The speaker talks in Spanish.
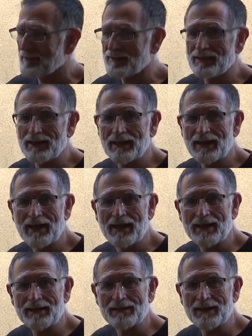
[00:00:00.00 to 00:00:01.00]
de,
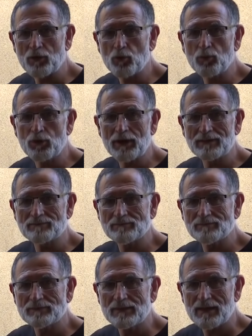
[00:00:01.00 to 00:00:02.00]
la, de cúpula
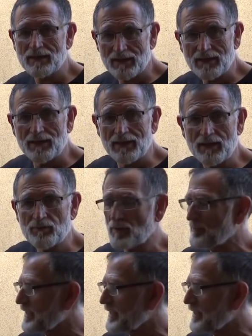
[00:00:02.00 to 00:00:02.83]
y me